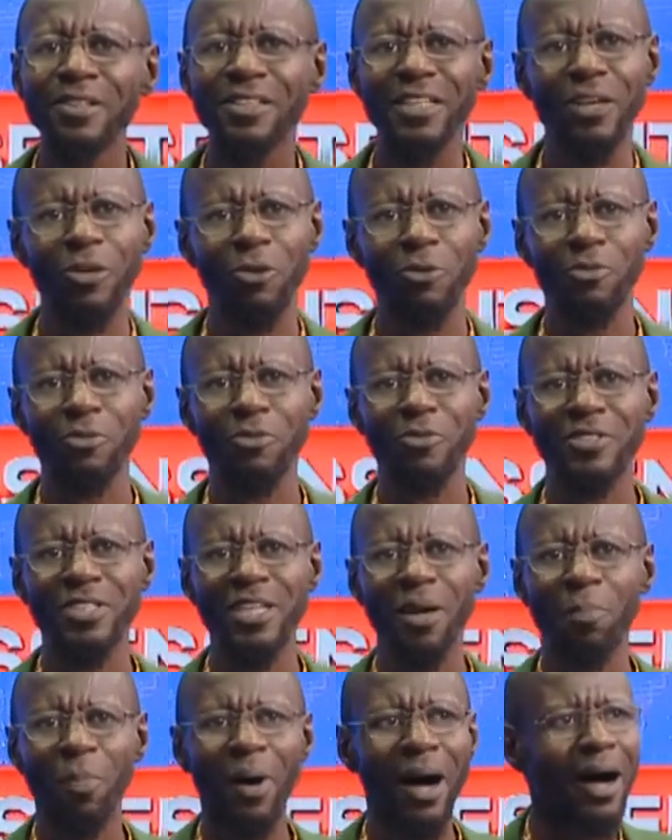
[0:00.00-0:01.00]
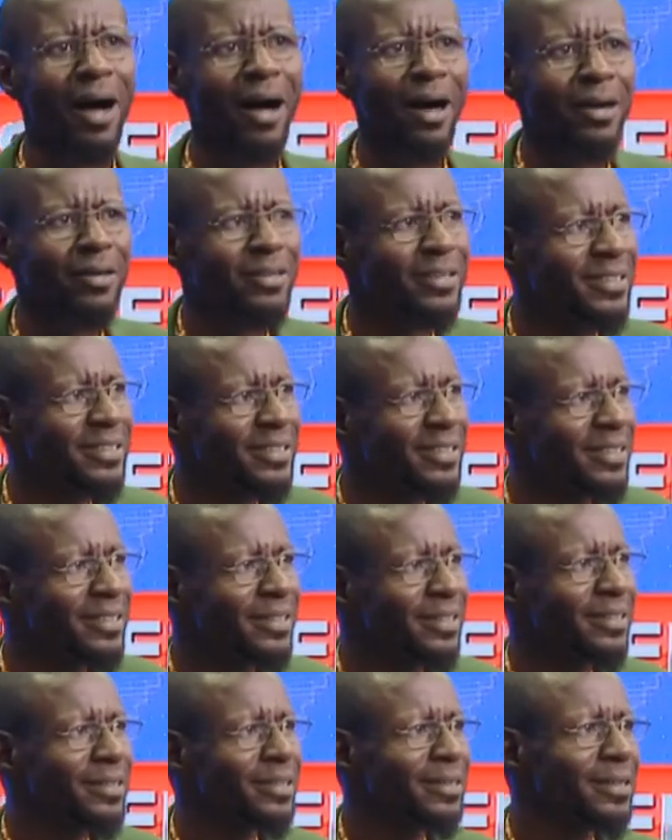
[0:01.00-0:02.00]
dialogue, ce n'est pas de
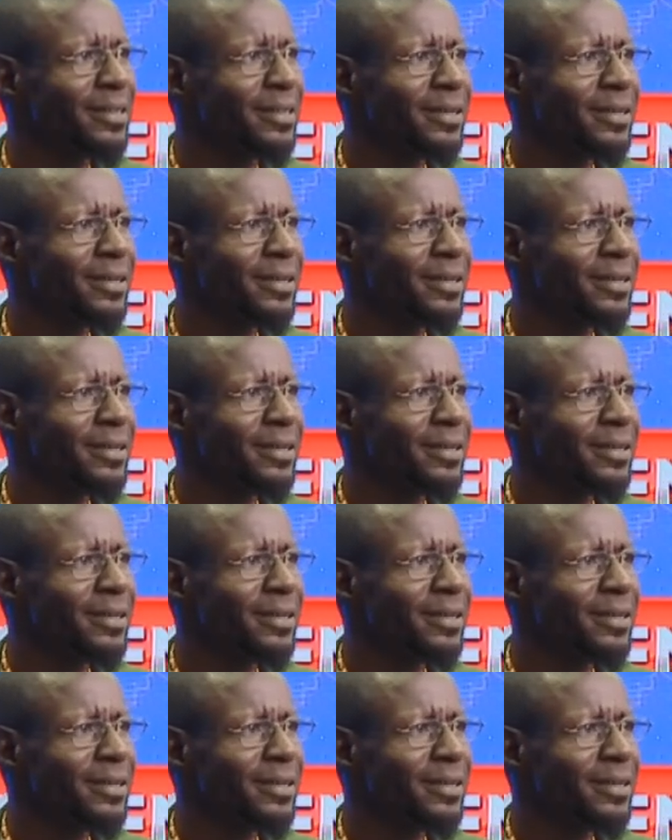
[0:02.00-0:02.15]
dire